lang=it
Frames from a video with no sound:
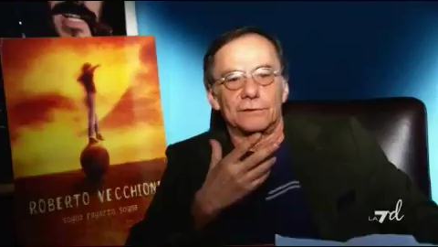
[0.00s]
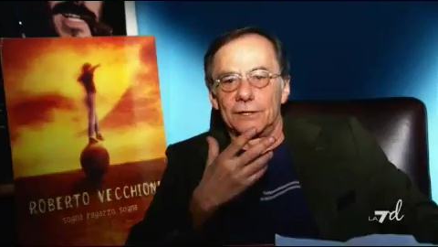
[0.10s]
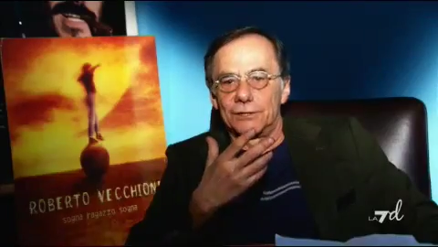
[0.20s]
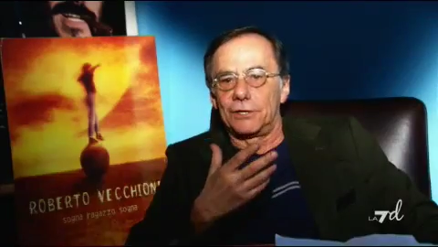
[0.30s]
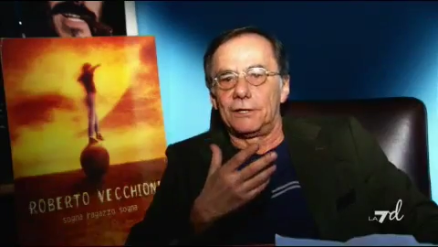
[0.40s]

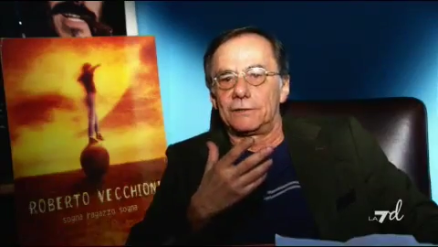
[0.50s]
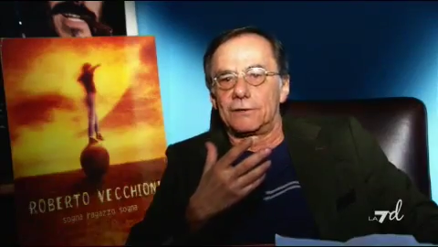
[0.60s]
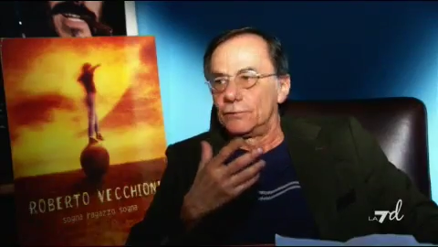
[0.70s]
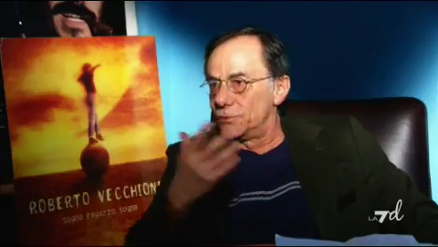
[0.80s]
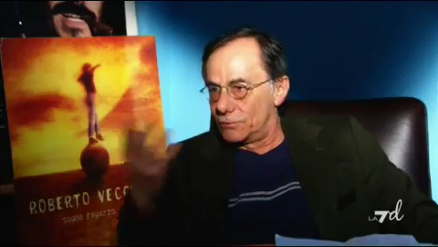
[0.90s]
con la
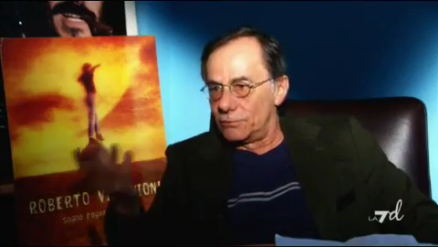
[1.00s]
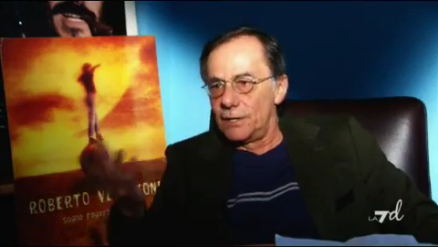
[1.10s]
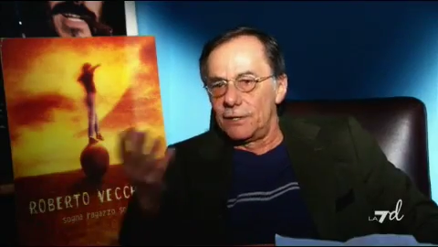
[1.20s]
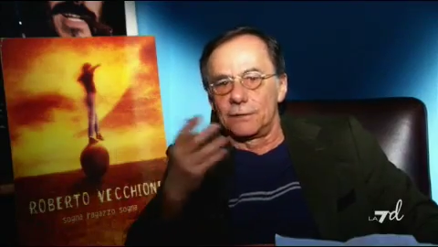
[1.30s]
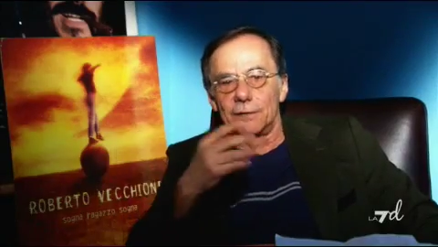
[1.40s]
gente, con gli
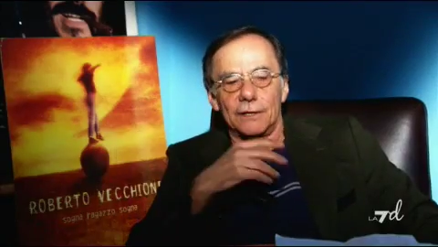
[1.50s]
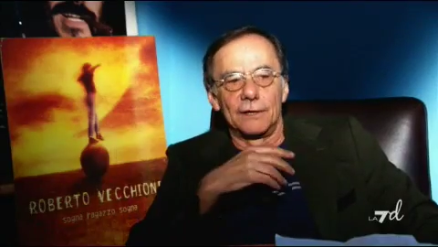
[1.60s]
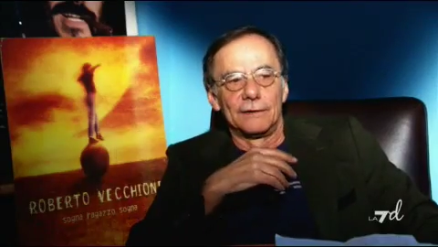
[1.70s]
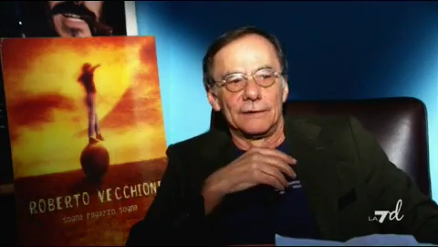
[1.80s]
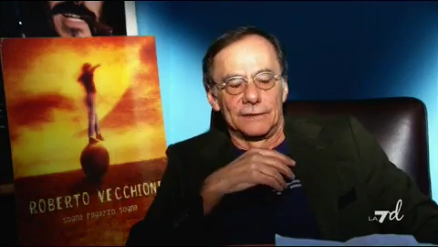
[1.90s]
studenti,
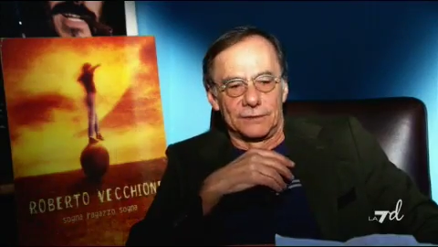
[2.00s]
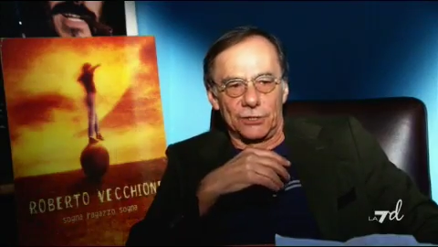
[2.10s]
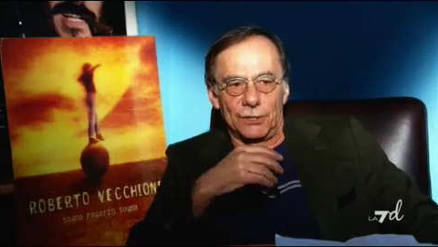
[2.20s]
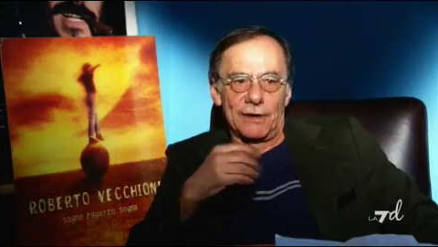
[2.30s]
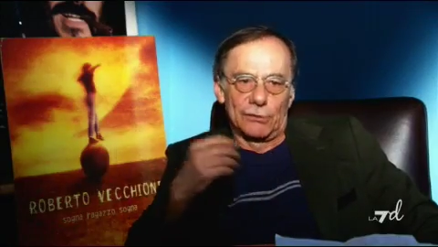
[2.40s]

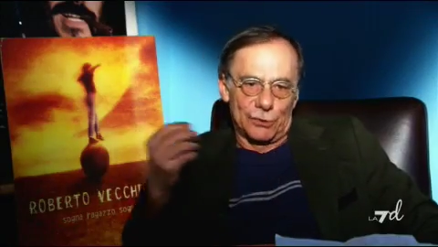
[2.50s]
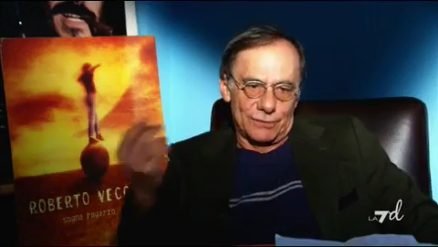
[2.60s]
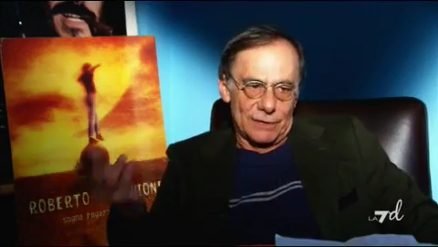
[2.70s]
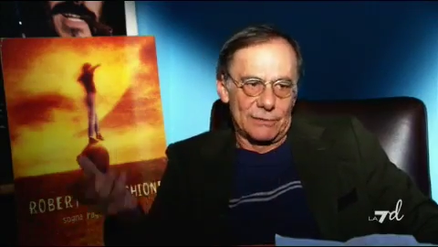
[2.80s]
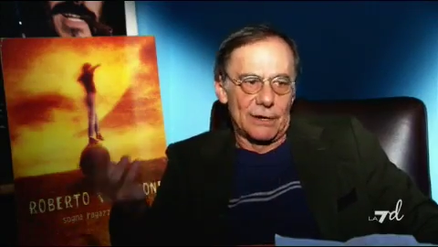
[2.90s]
se ci vado ci vado